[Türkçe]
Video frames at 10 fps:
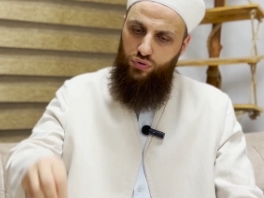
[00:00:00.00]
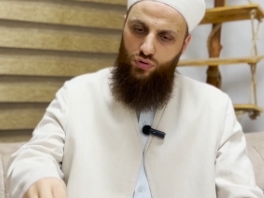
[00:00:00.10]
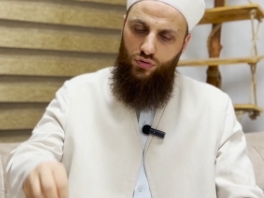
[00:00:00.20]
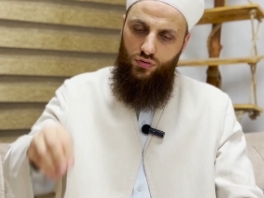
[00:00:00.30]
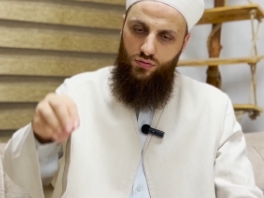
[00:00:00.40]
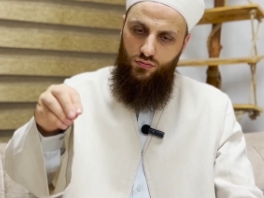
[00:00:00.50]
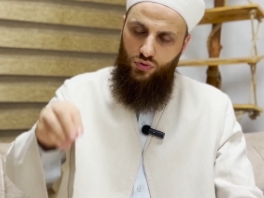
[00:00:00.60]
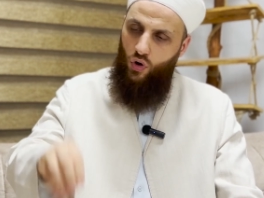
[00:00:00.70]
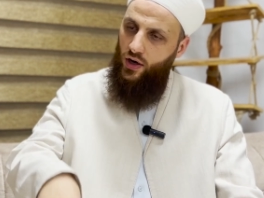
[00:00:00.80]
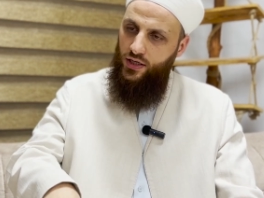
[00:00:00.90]
Bu
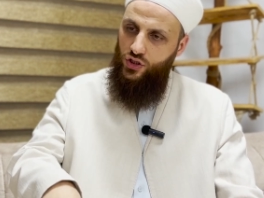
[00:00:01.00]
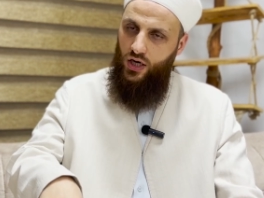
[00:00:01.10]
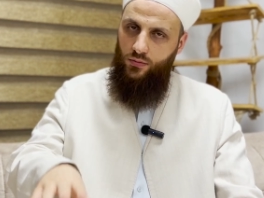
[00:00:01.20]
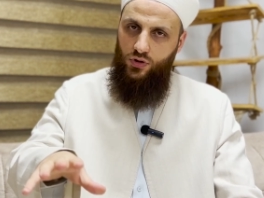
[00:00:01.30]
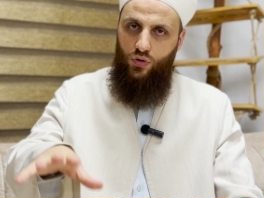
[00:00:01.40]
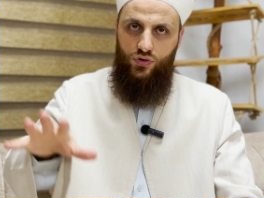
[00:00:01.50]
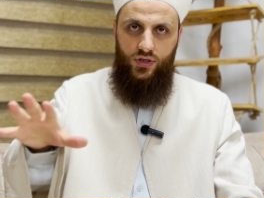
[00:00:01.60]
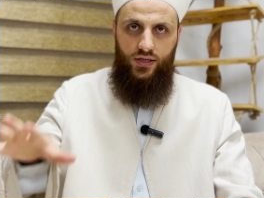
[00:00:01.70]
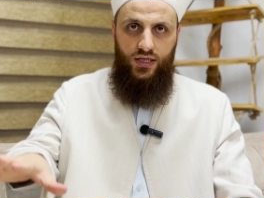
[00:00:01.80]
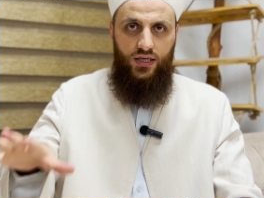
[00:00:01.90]
rol icabı da
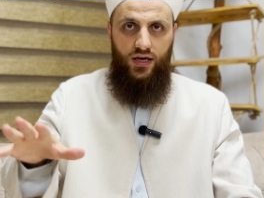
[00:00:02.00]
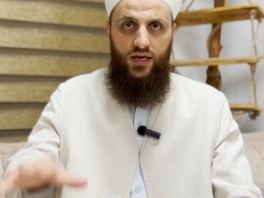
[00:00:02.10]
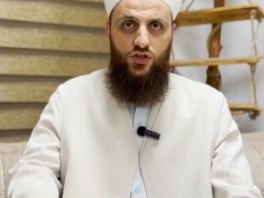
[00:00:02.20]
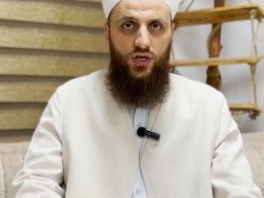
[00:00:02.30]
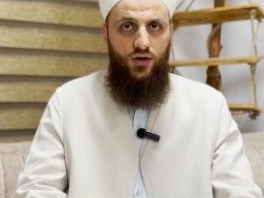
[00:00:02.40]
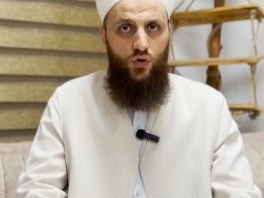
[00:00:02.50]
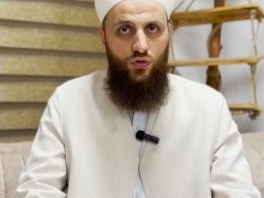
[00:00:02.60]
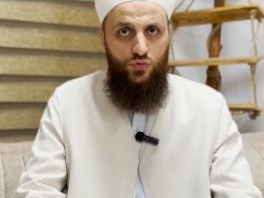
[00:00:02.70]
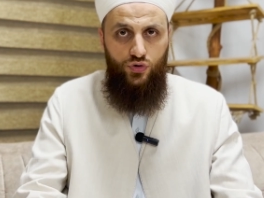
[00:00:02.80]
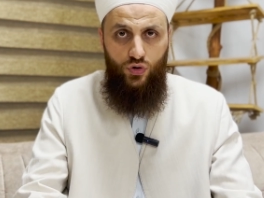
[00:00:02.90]
olsa nikah geçerli
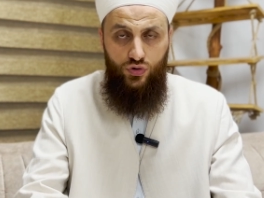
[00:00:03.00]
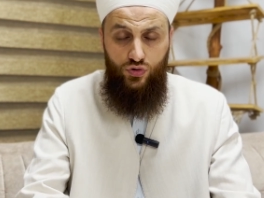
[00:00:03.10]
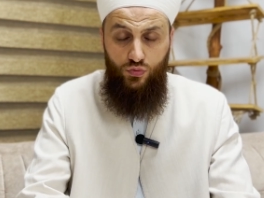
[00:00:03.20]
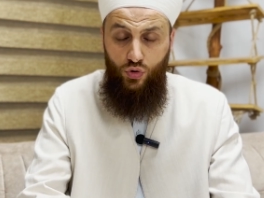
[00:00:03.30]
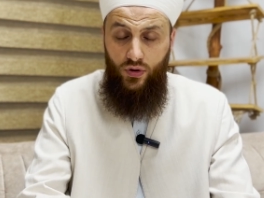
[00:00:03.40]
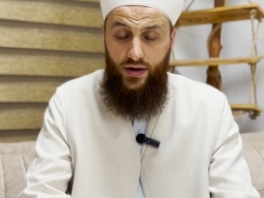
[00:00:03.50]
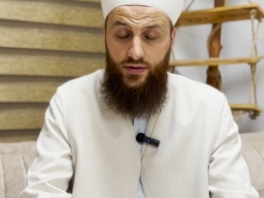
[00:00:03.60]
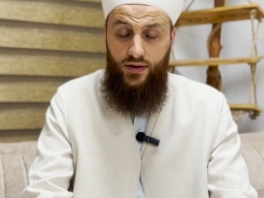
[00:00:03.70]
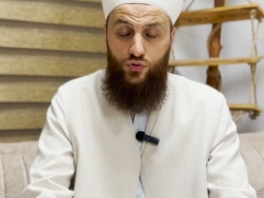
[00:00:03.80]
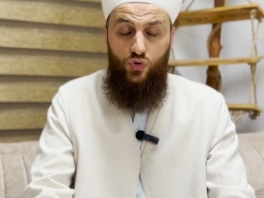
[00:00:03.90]
olmuş olur.
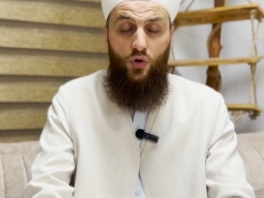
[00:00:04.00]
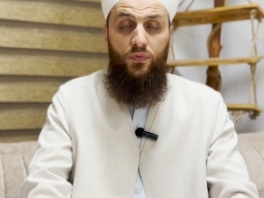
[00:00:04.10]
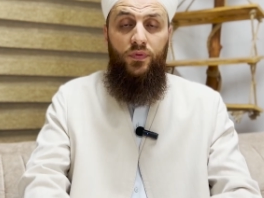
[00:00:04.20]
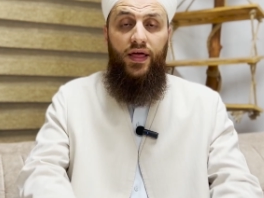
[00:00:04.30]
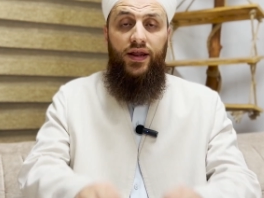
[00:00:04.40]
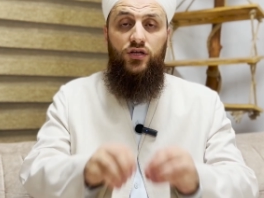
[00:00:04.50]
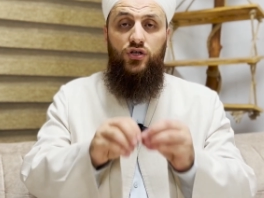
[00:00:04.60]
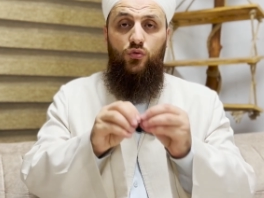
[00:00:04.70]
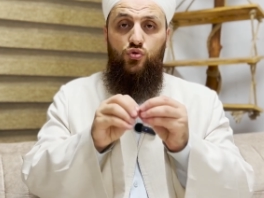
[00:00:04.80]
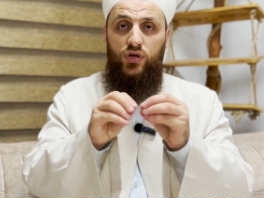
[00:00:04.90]
Bunlardan son
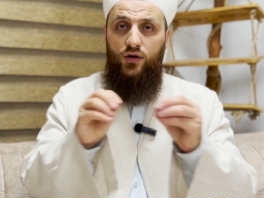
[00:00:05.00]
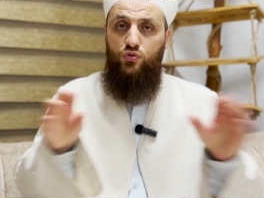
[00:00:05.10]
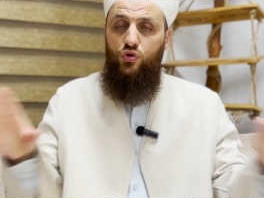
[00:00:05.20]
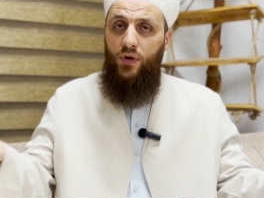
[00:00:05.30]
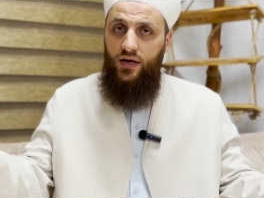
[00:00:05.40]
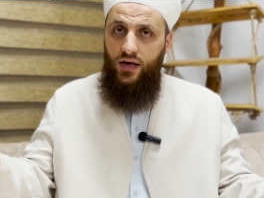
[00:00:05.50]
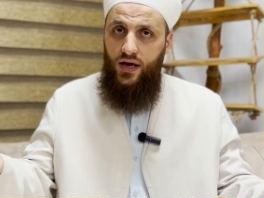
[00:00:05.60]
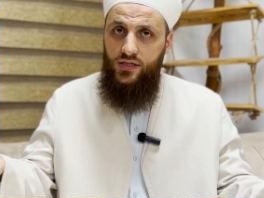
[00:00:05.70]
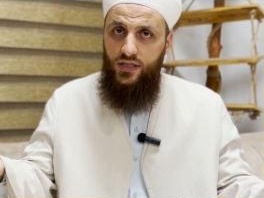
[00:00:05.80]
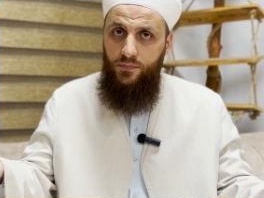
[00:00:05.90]
derece uzak
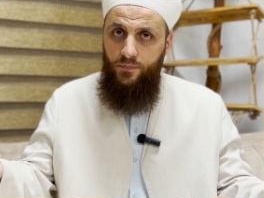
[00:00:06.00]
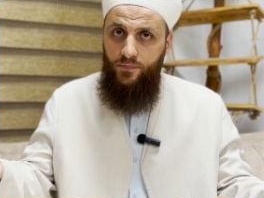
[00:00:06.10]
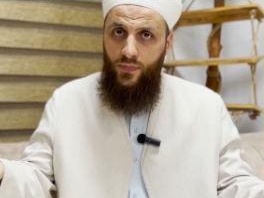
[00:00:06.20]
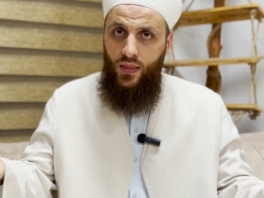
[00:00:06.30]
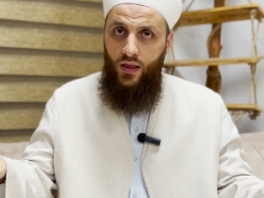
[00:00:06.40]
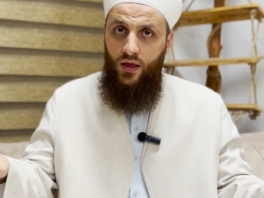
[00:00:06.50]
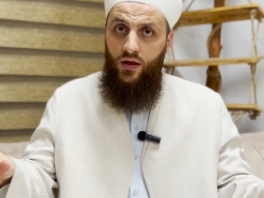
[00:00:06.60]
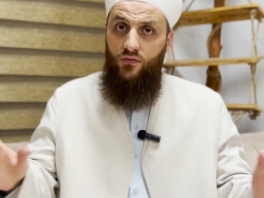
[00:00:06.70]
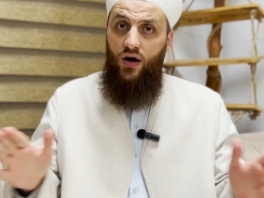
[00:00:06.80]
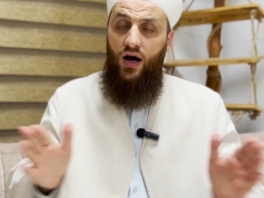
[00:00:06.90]
durmak lazım
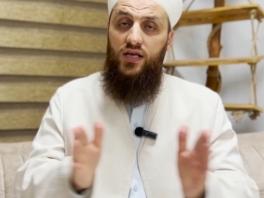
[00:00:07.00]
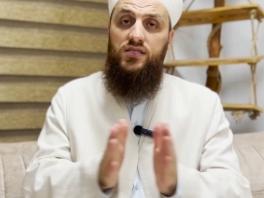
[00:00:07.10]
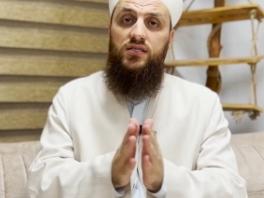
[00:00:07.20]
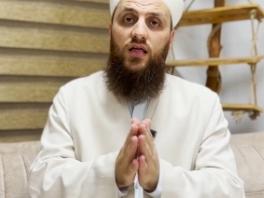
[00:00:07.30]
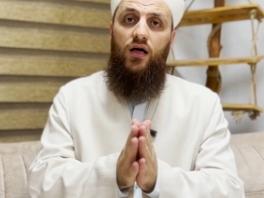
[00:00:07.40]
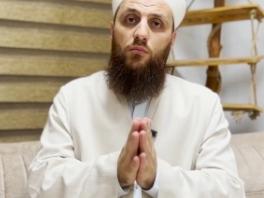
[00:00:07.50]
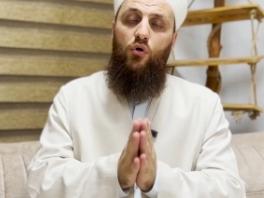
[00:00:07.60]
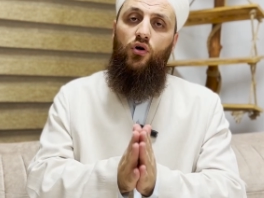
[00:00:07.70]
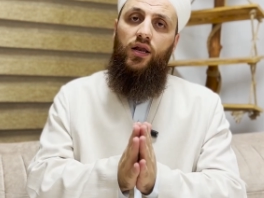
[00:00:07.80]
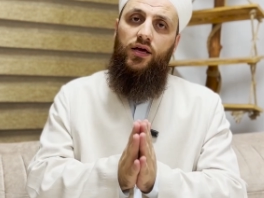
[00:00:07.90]
ve
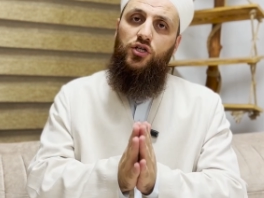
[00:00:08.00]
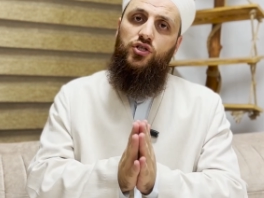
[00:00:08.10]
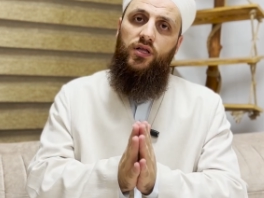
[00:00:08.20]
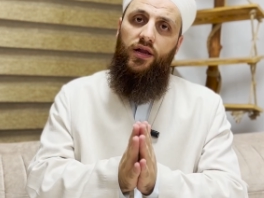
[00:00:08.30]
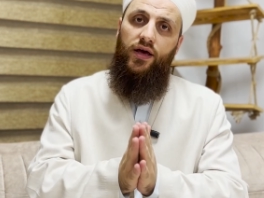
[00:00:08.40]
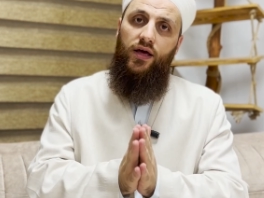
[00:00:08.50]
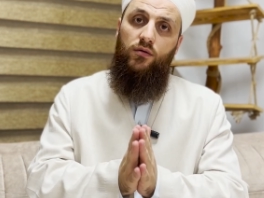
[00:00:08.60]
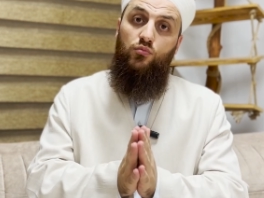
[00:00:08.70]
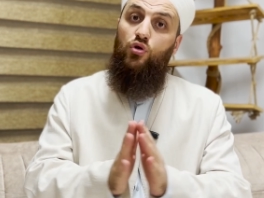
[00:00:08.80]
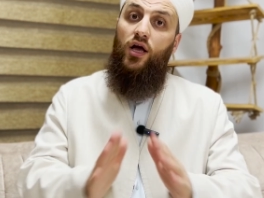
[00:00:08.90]
asla böyle
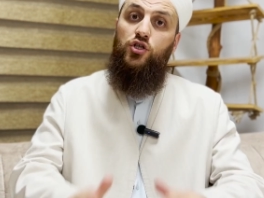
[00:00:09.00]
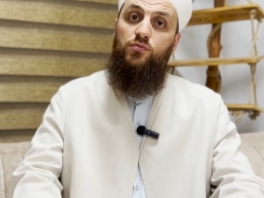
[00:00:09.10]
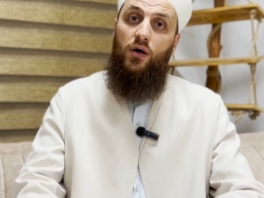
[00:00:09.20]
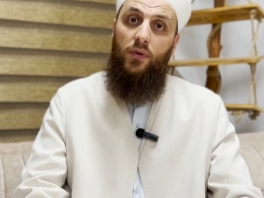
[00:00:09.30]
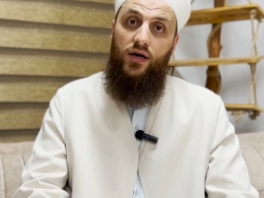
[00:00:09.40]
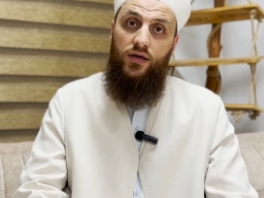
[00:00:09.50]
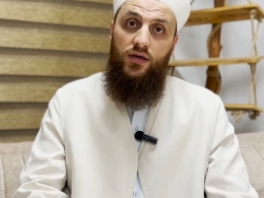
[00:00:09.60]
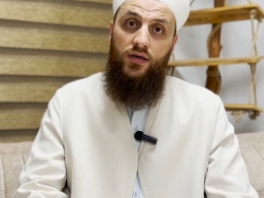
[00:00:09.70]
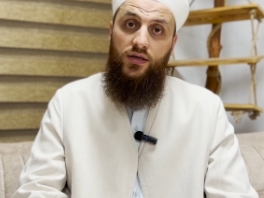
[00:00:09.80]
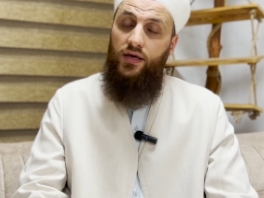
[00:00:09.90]
işlere
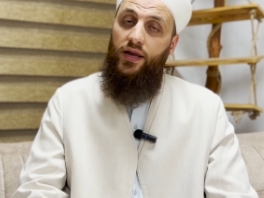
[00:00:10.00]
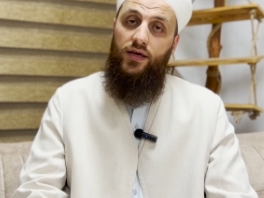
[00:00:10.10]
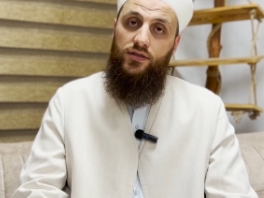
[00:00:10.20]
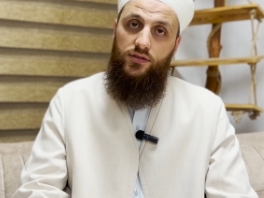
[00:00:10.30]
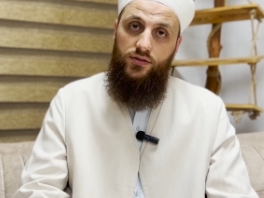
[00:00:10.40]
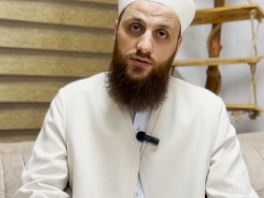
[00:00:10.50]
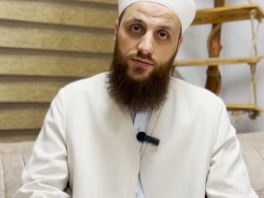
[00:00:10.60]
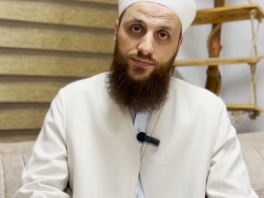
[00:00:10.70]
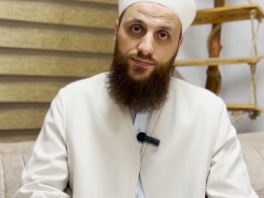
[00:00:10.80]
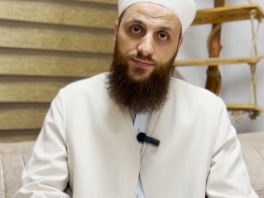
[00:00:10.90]
bulaşmamak,
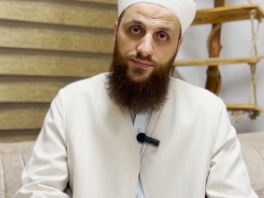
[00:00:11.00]
gerekir.